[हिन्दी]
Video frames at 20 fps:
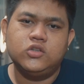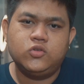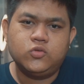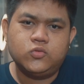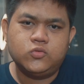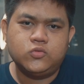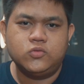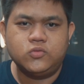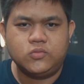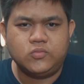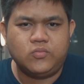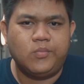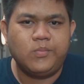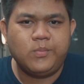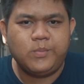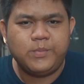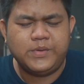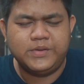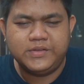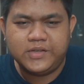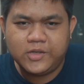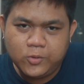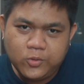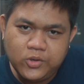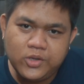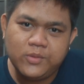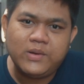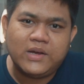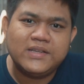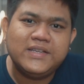तो
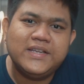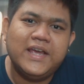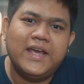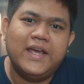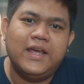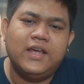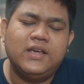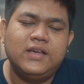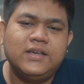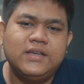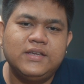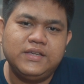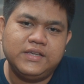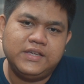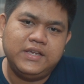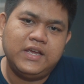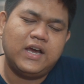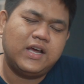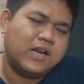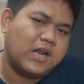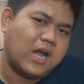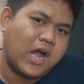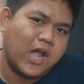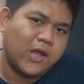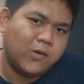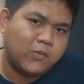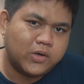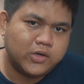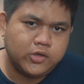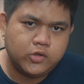ज़रूरी बात यह है कि यार
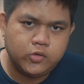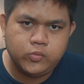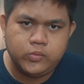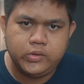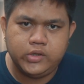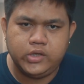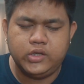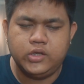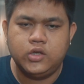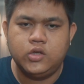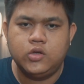आई वॉन्ट टू बी